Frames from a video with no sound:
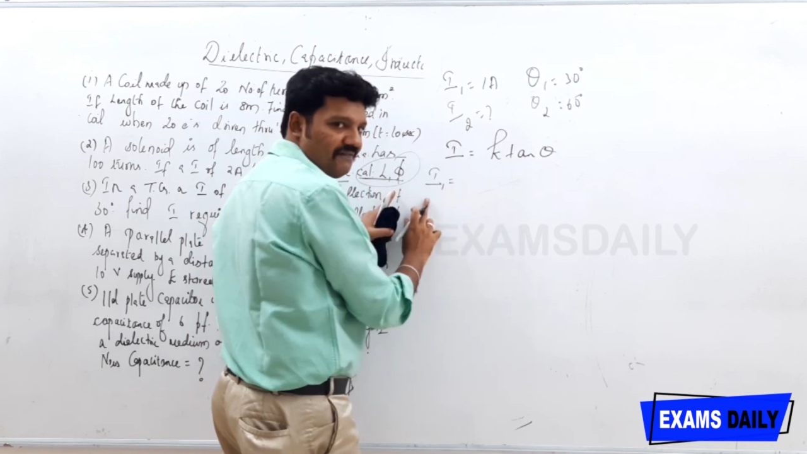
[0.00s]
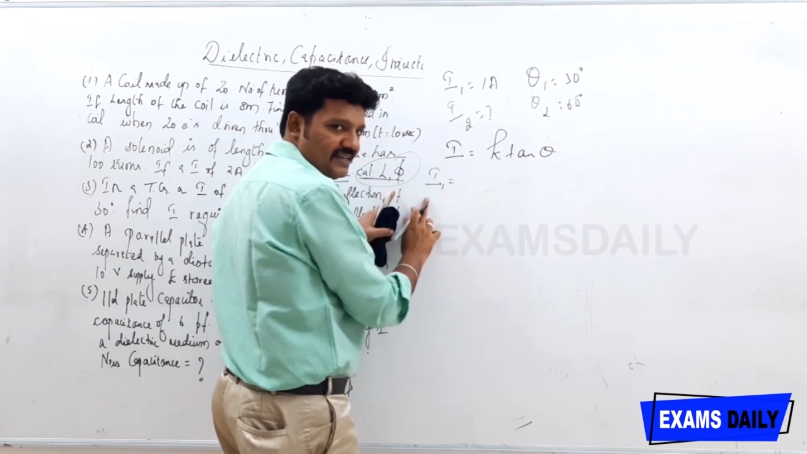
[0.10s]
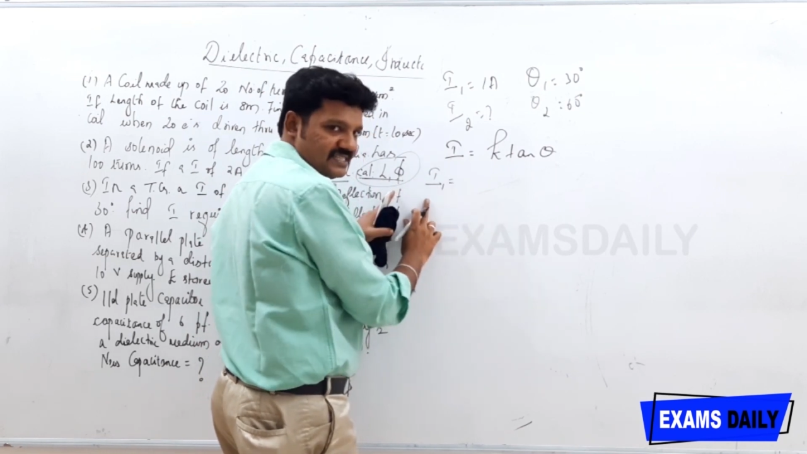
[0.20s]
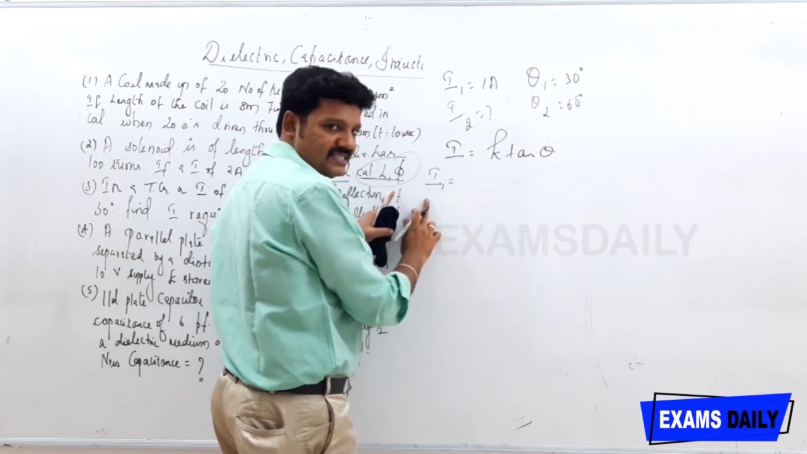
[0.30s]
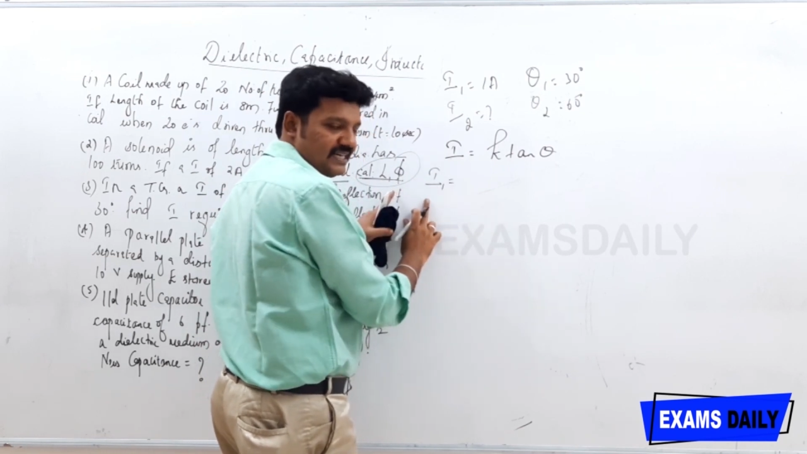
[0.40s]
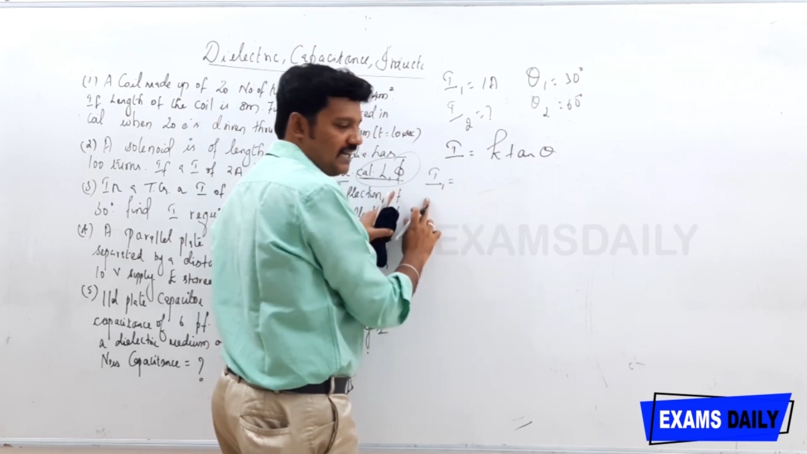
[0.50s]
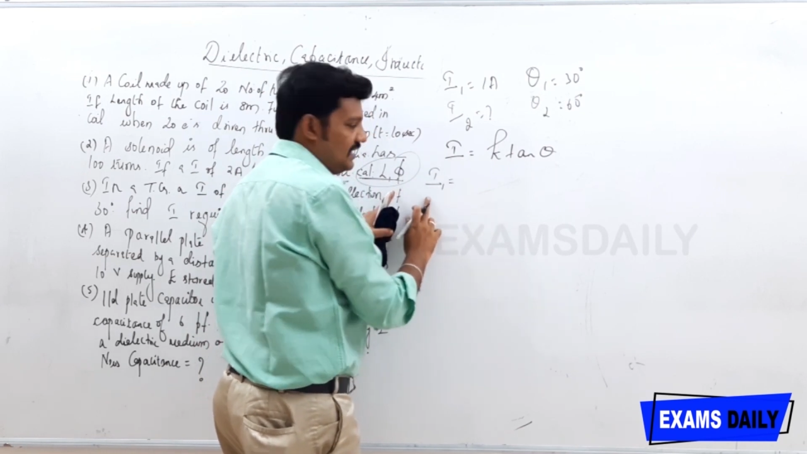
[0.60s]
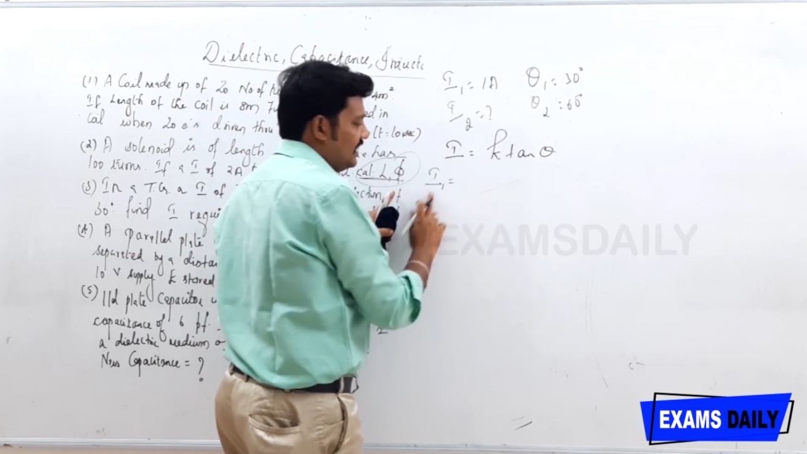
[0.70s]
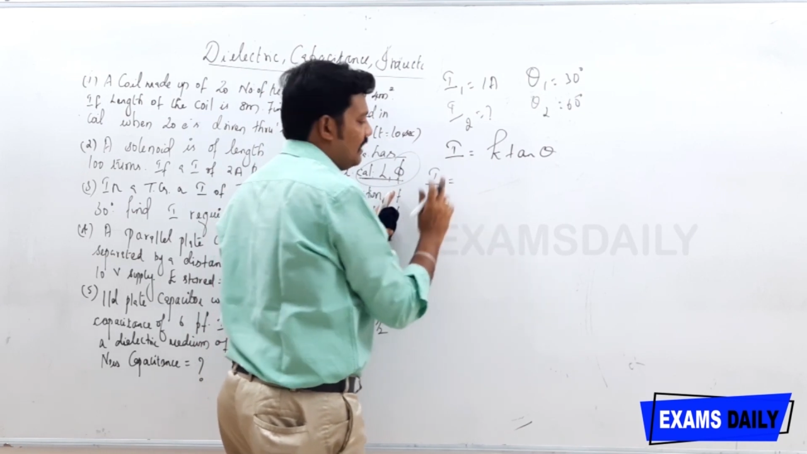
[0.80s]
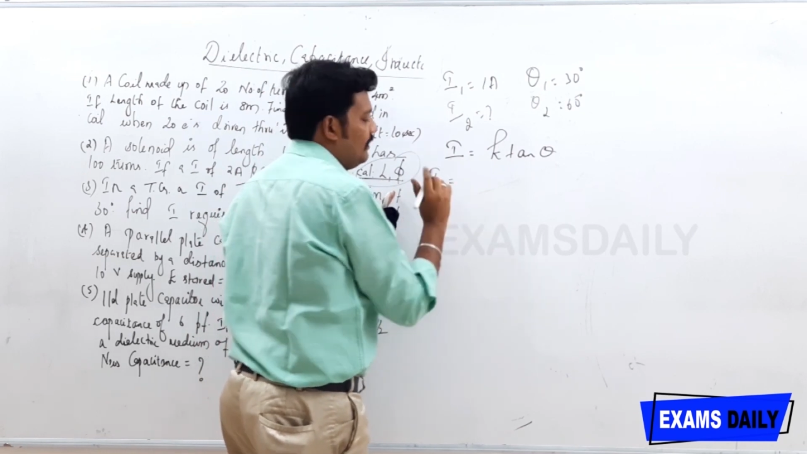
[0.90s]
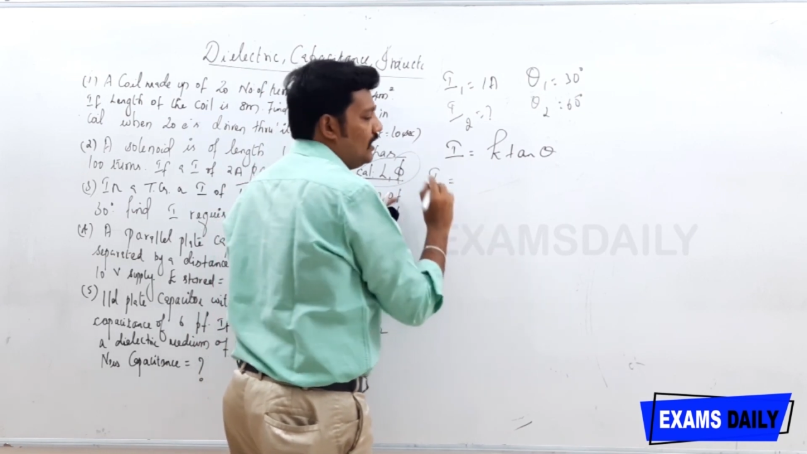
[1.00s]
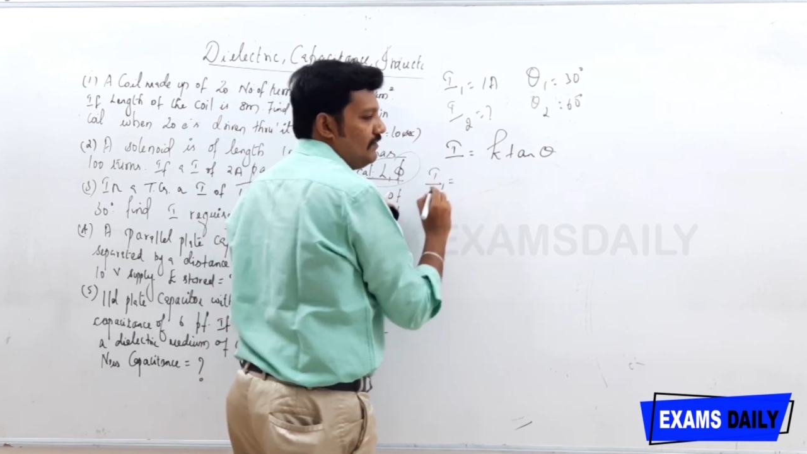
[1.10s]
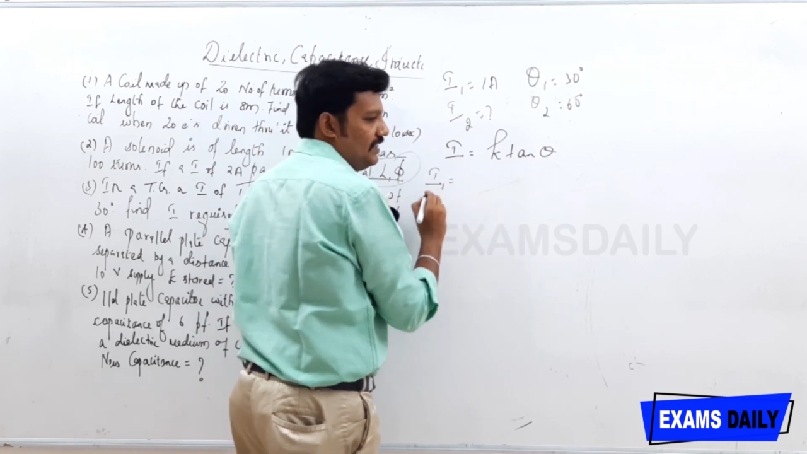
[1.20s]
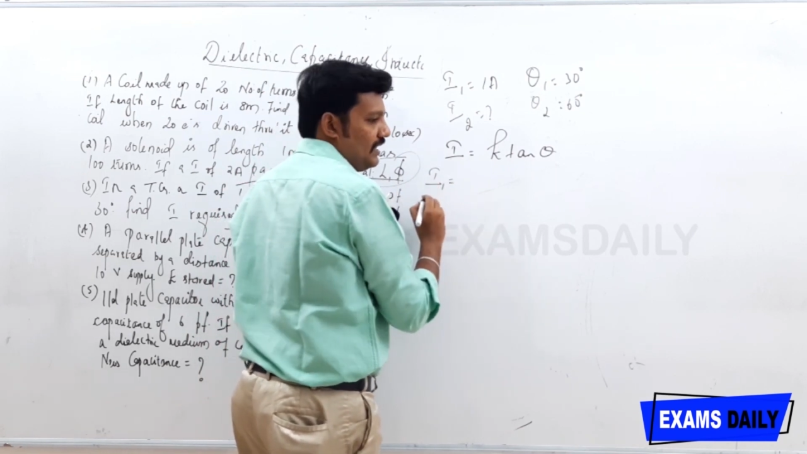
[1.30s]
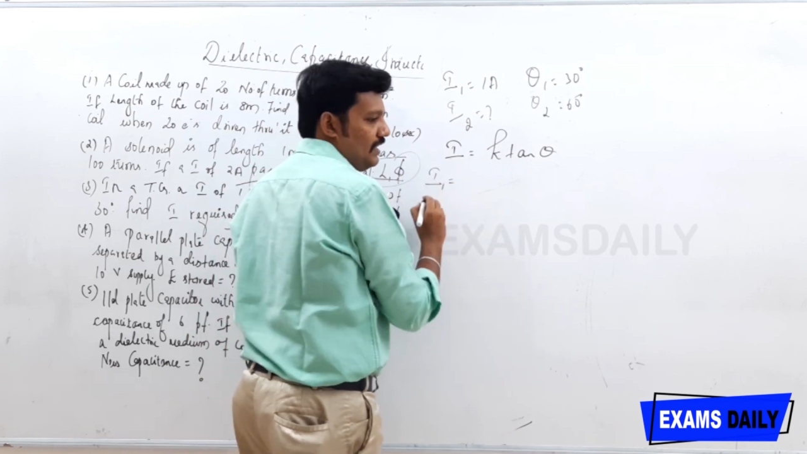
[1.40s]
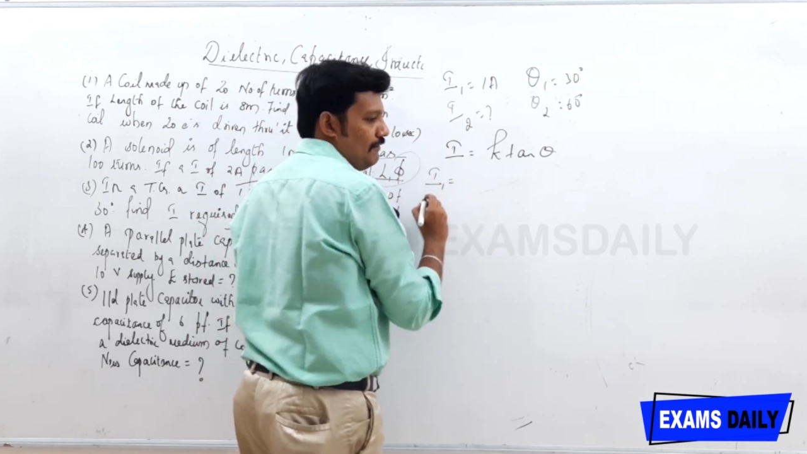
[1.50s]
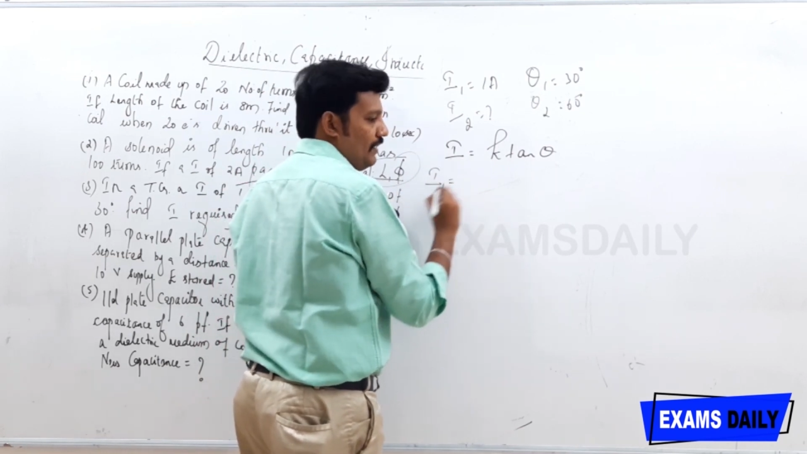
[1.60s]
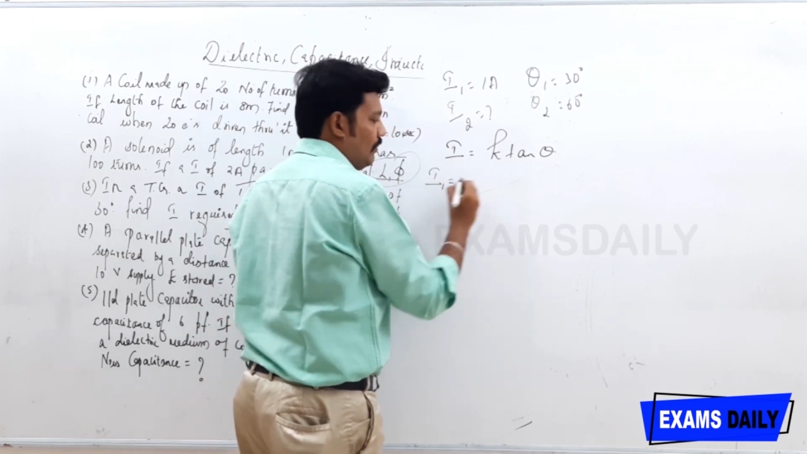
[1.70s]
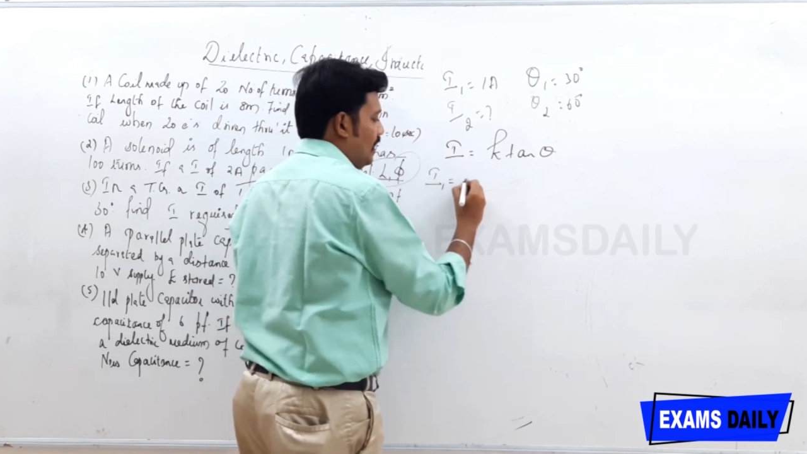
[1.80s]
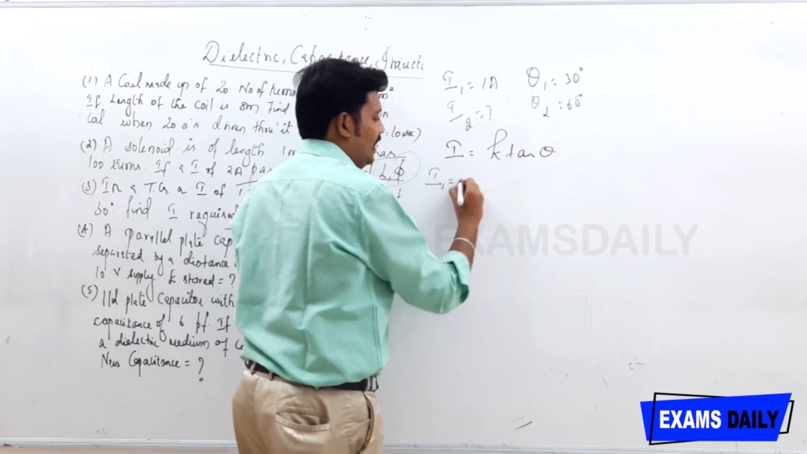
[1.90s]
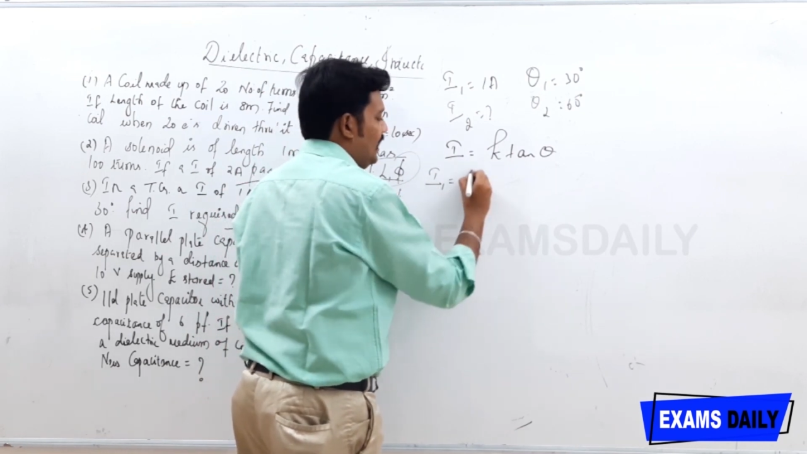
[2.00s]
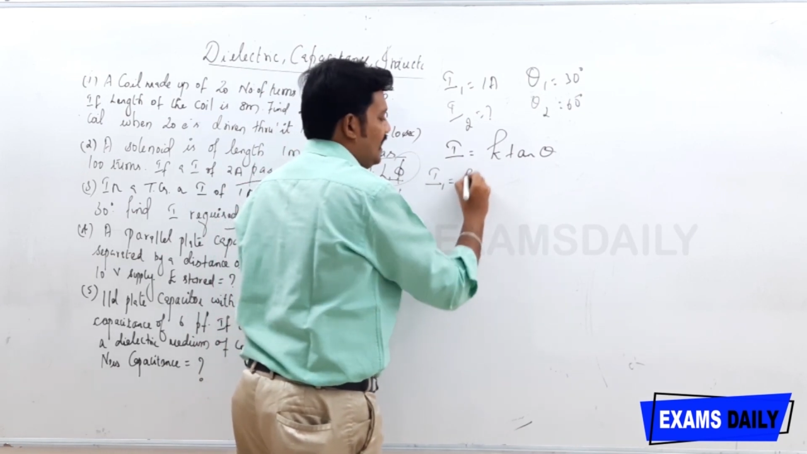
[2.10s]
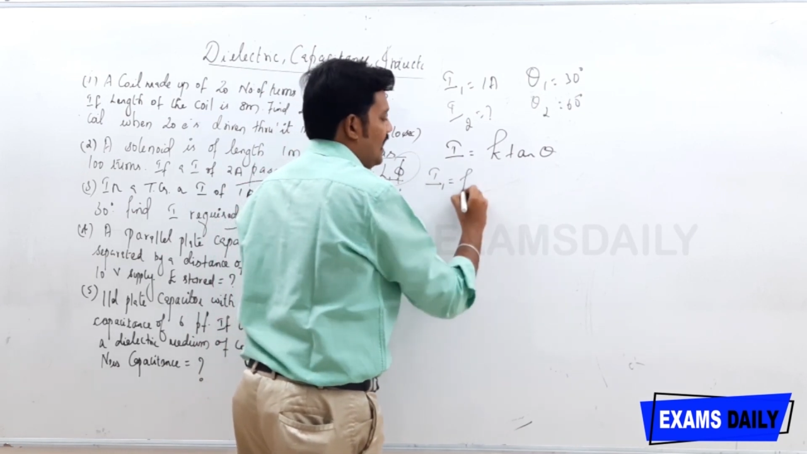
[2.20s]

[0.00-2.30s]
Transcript: ஃபஸ்ட்டு கரண்ட்டுக்கு எப்படி எழுதுவீங்க ஃபார்முலா